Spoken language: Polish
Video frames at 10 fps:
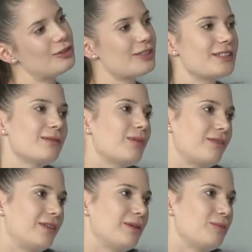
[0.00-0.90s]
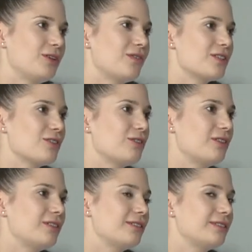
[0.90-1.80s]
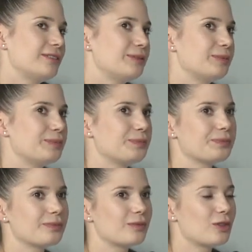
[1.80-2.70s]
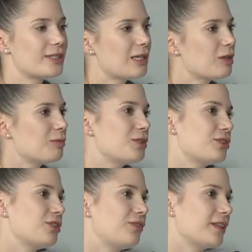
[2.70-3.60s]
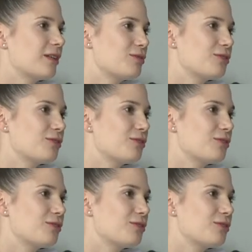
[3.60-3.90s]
Dosyć zabawne, ponieważ ym, do samych Mistrzostw Świata